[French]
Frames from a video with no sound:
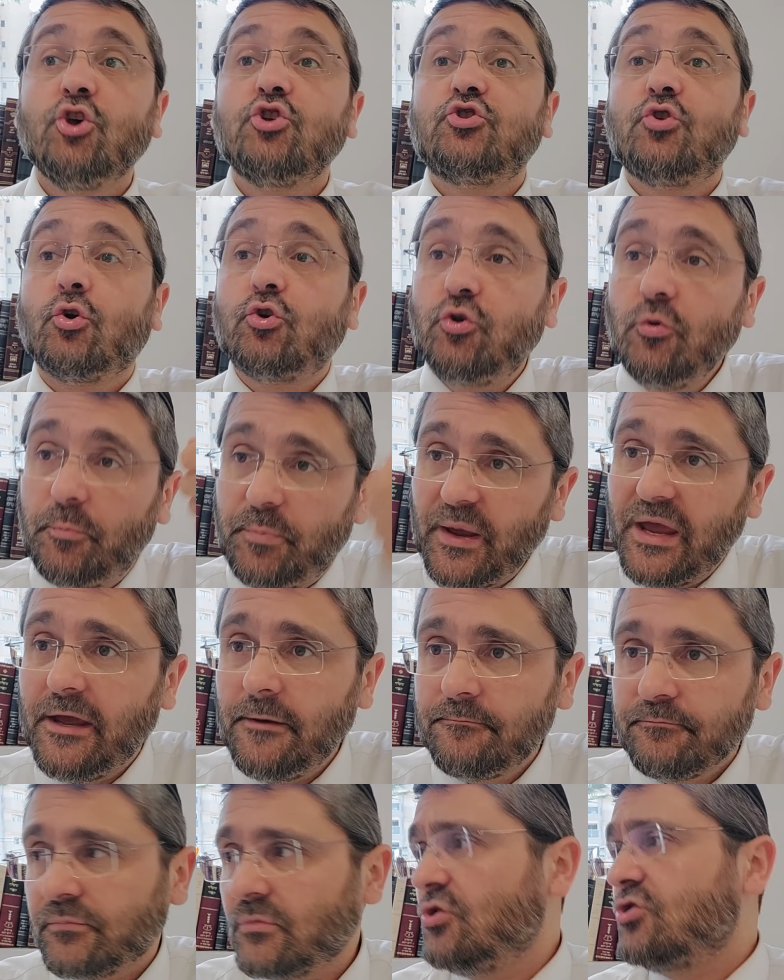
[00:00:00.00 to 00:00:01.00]

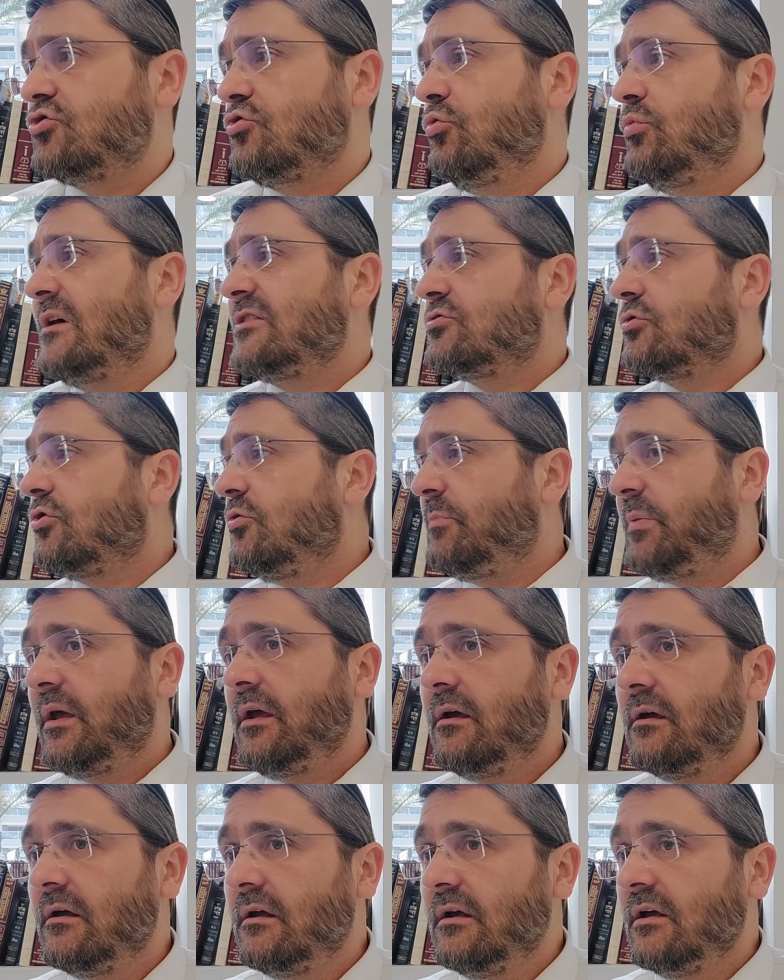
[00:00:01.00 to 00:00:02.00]
s'occuper de ce qu'on doit
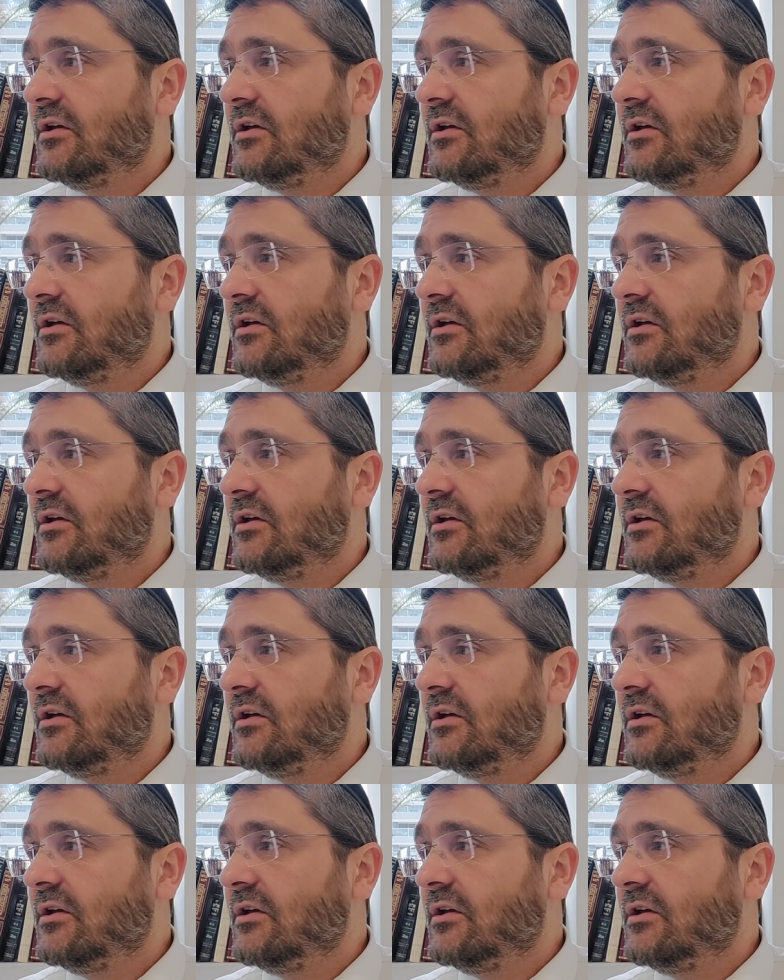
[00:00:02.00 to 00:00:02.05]
s'occuper